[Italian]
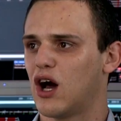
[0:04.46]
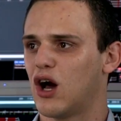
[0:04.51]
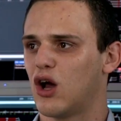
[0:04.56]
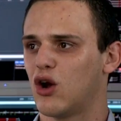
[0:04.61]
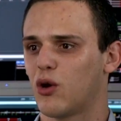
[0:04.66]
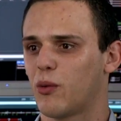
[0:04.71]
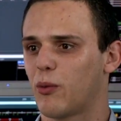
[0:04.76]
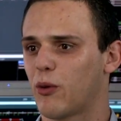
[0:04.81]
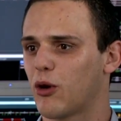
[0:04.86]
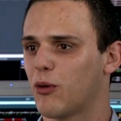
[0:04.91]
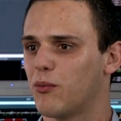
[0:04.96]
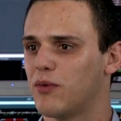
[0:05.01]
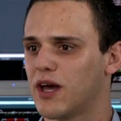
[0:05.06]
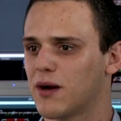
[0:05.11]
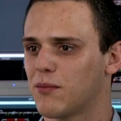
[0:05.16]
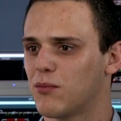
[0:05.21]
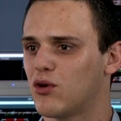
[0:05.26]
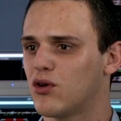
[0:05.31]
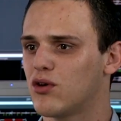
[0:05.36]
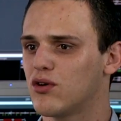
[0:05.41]

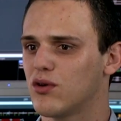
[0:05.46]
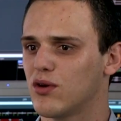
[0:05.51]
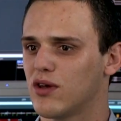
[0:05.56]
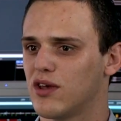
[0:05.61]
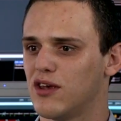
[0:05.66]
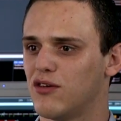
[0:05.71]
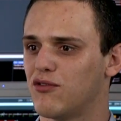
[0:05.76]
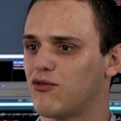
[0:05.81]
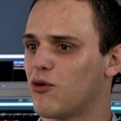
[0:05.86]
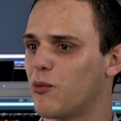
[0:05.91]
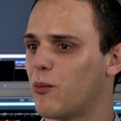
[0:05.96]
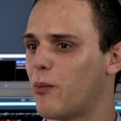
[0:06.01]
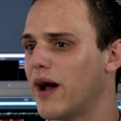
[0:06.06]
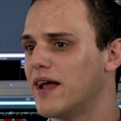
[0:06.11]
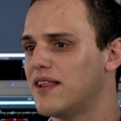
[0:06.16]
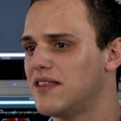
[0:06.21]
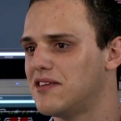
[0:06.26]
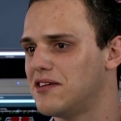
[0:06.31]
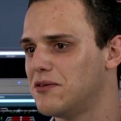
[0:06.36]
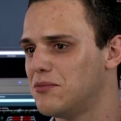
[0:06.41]
Allora, non bisogna
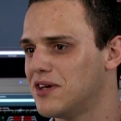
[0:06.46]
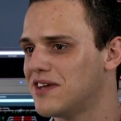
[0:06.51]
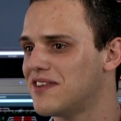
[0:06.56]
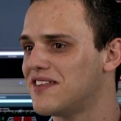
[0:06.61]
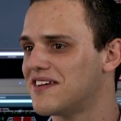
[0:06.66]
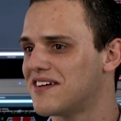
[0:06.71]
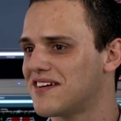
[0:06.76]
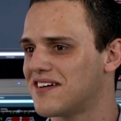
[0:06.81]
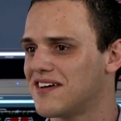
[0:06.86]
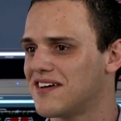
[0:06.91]
essere timidi.